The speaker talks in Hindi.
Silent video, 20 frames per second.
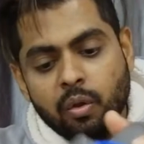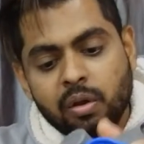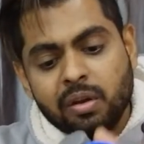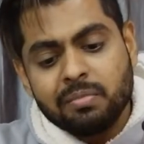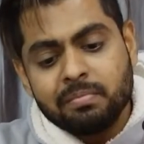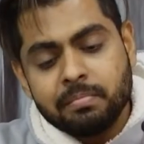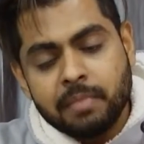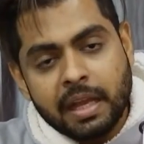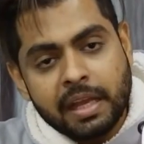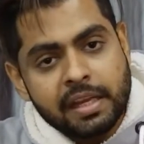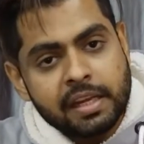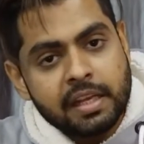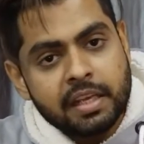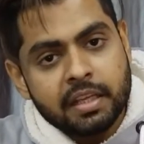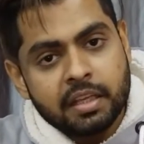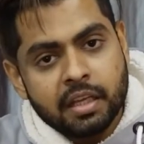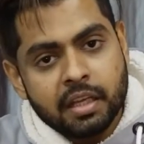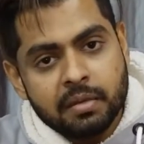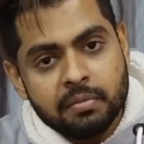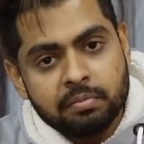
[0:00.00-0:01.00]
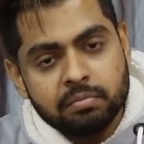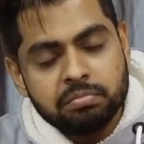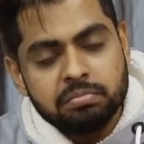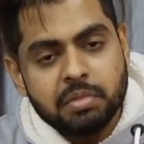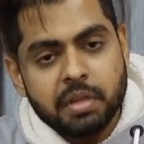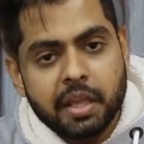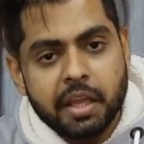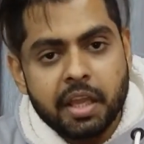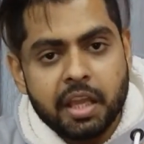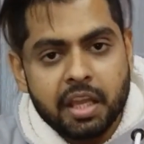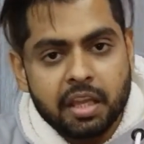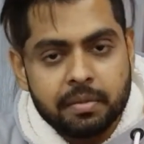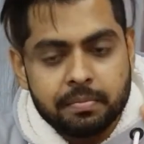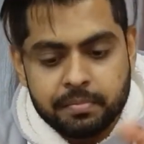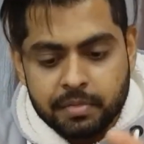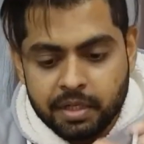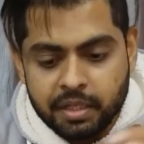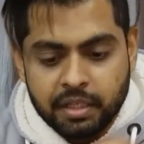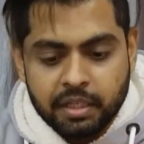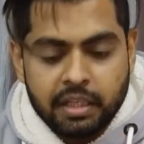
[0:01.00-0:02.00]
और मैंने ये एक
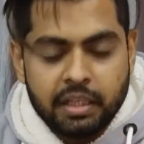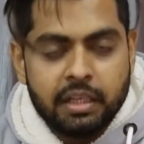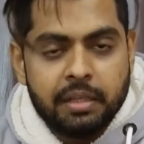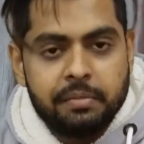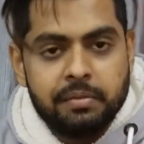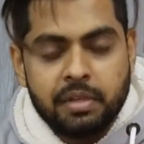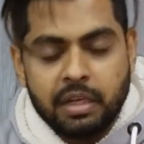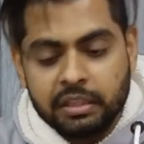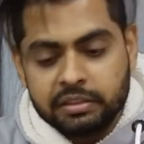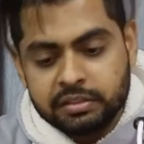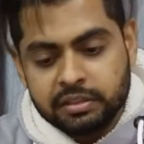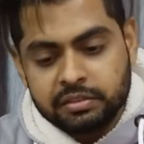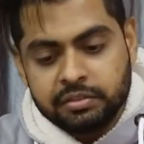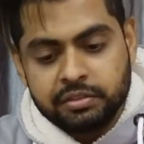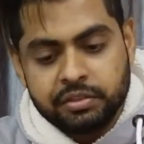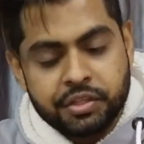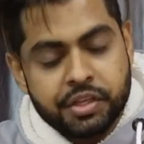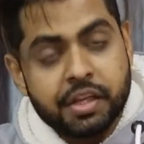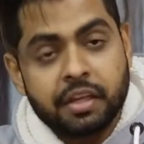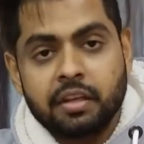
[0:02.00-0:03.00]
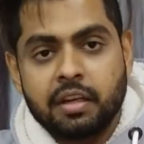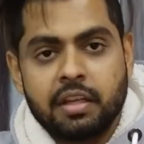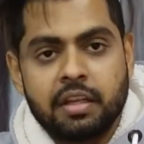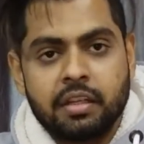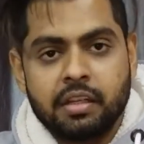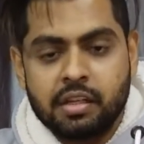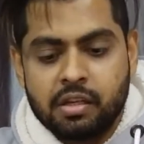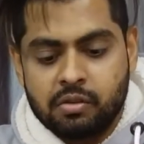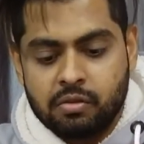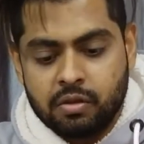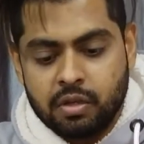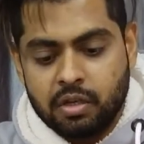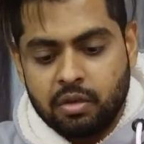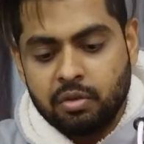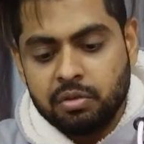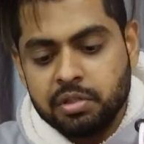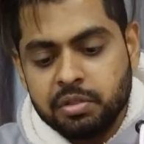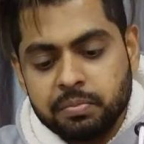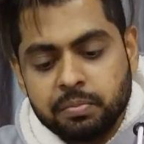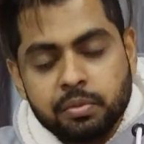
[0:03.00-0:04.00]
मिनट के लिए भी ढंग से शेक नहीं किया होगा
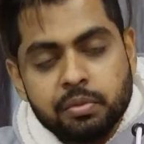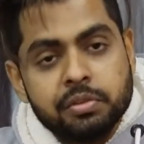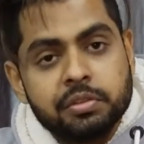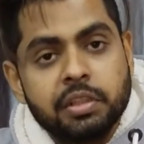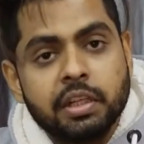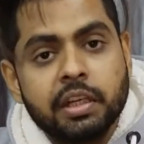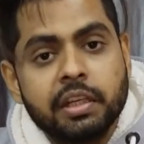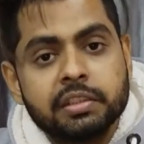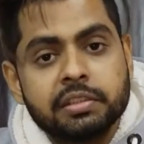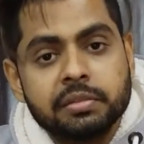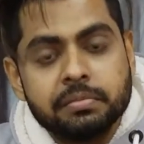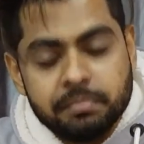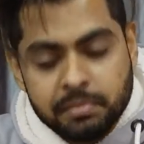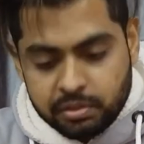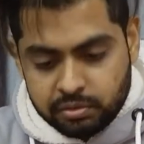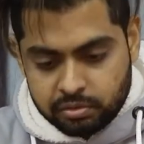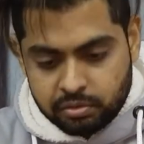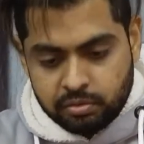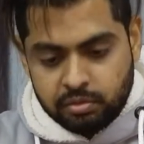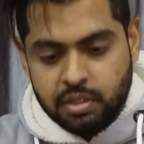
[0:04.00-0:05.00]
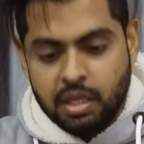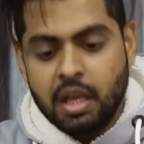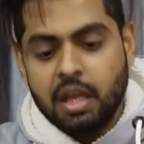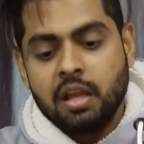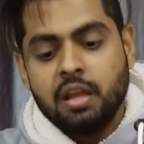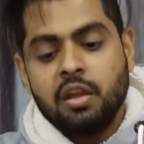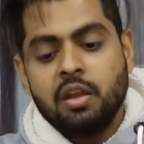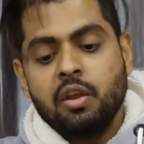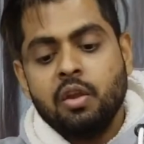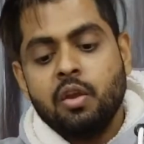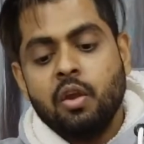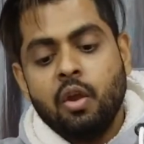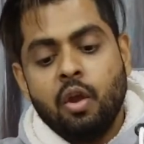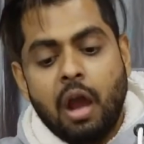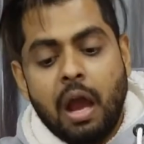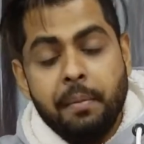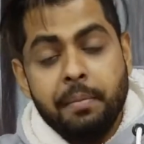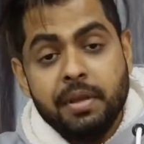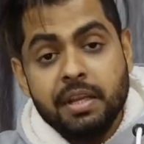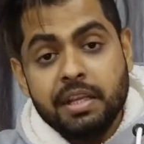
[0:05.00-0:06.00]
और ये पूरी तरीके से मिक्स होता है
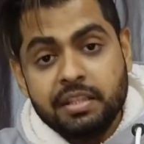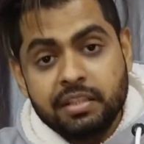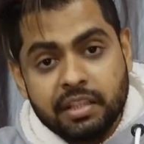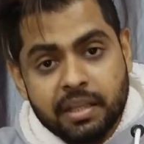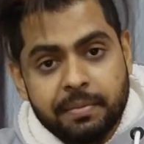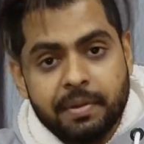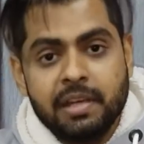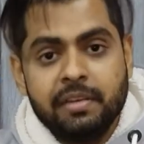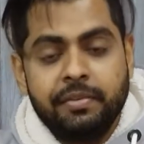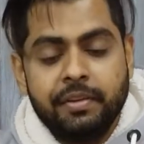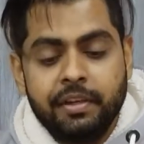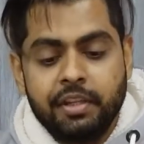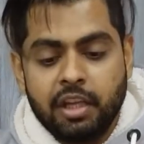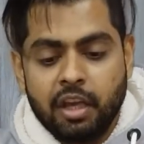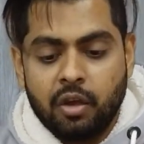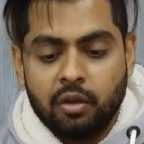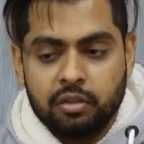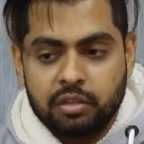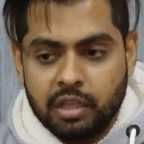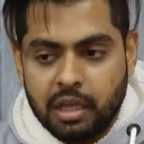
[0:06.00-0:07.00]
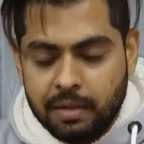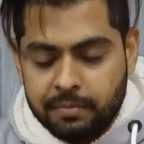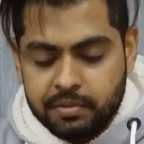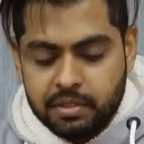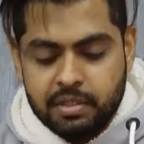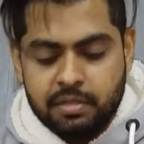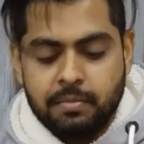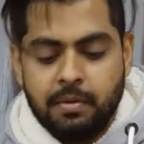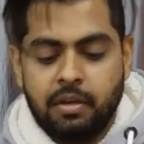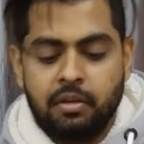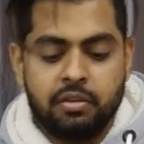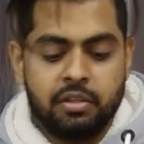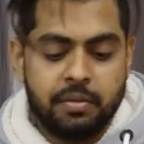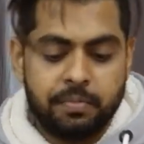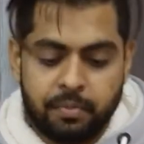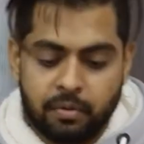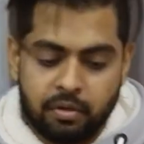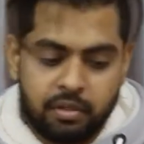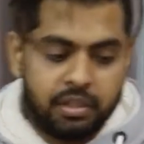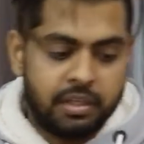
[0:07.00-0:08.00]
अब इसके बेनिफिट क्या होते हैं अब जैसे मान लो ये
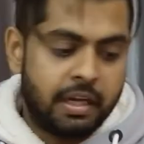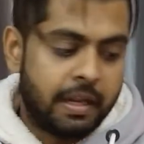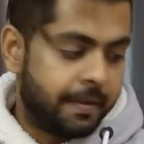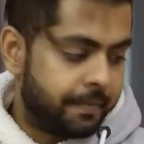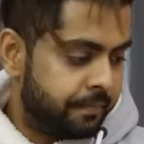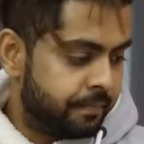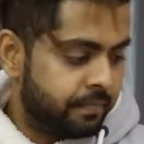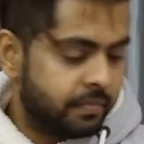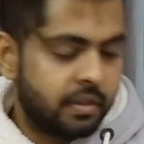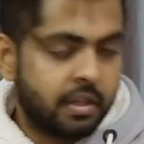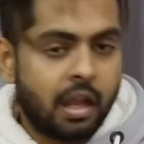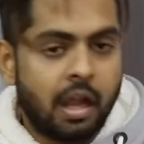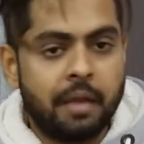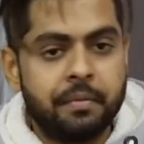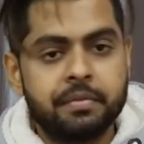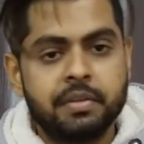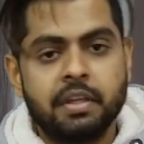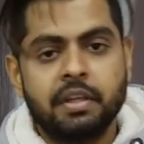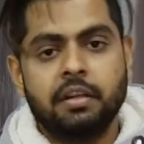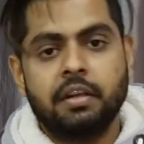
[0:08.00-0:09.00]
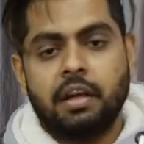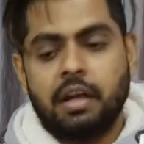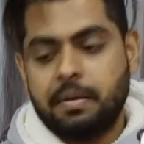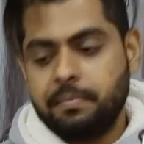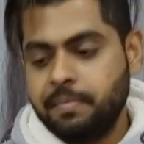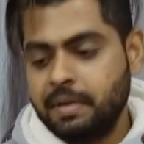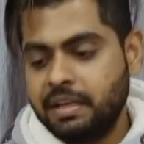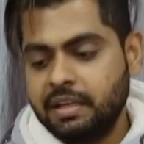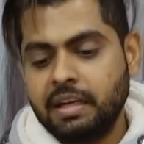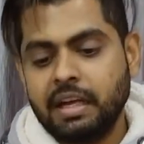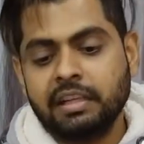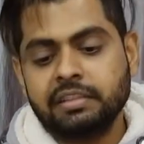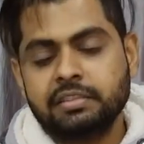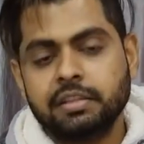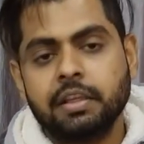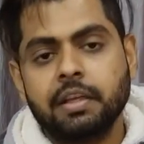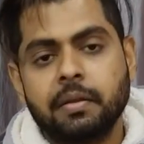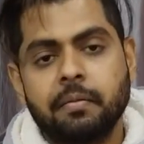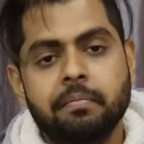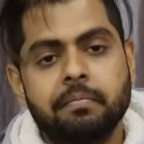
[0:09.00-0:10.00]
प्रोटीन है अब ये मैंने ढंग
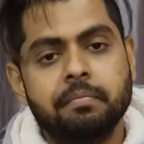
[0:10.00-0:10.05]
से